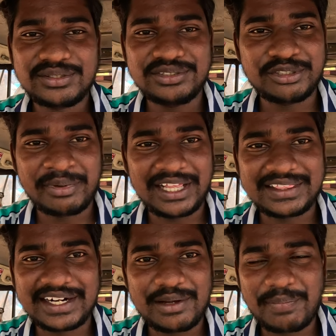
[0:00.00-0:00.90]
కొంచెం
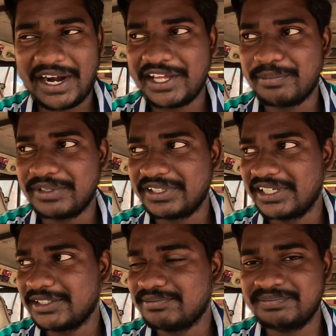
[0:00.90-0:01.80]
హెల్త్ కూడా పాడైపోయింది